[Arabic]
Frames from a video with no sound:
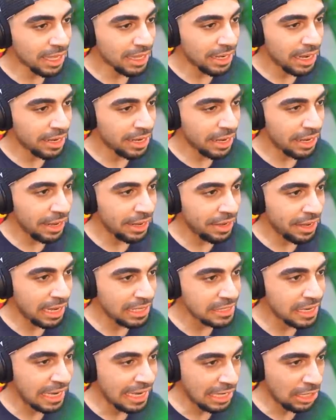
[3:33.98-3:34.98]
انا انا انا
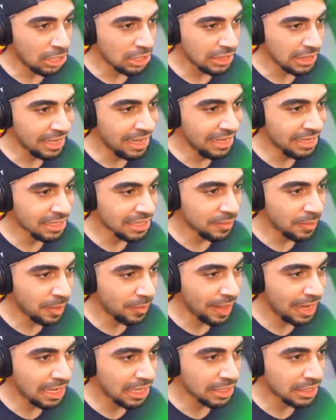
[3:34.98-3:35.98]
راعي الخطه يعني انت
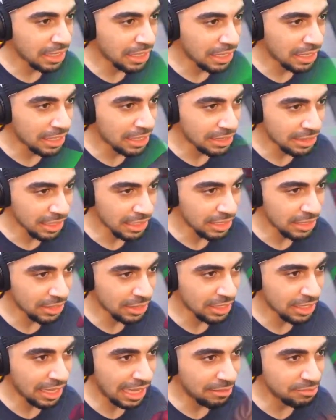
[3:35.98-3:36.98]
ما لك دخل انت
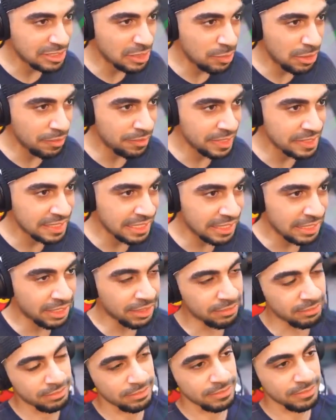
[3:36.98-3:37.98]
لك 5% زينه
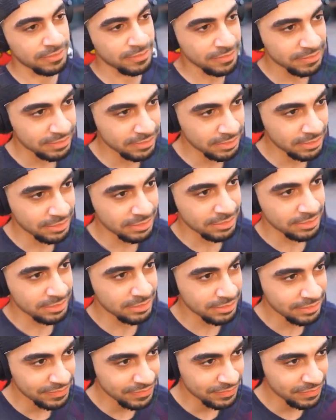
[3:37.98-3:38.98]

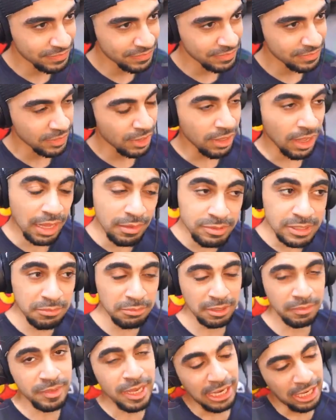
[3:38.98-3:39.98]
افا
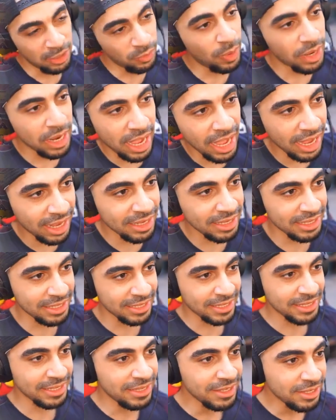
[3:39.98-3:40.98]
5% حلوه يا اخي
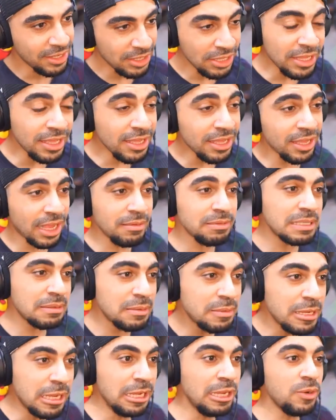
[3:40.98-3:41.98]
اي
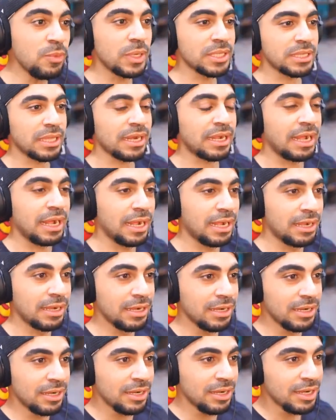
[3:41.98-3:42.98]
5% حلوه ترى
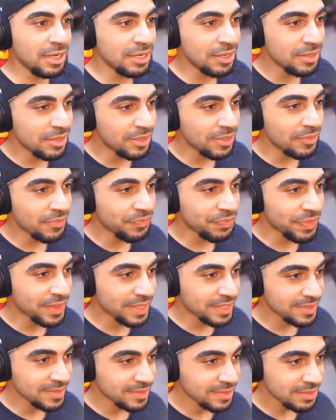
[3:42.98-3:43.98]
يعني انت شلت
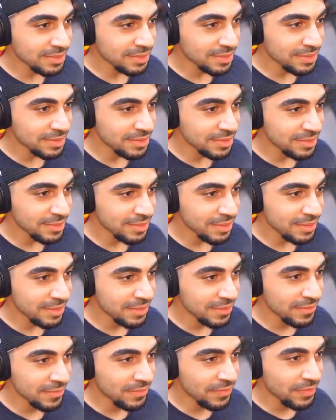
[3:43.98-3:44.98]
الصفر صفر من ال 50
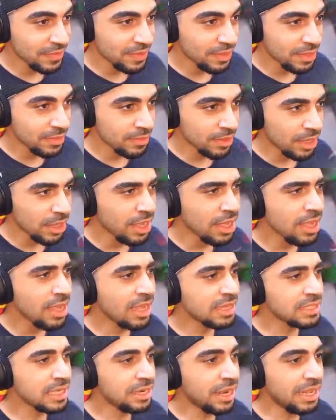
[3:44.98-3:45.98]
إيه،
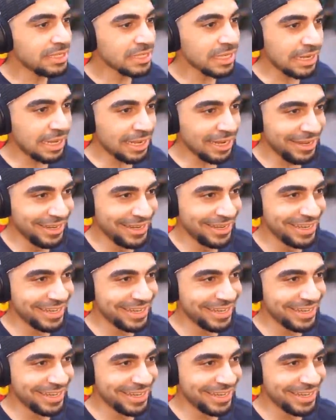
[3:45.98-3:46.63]
احسن احسن حل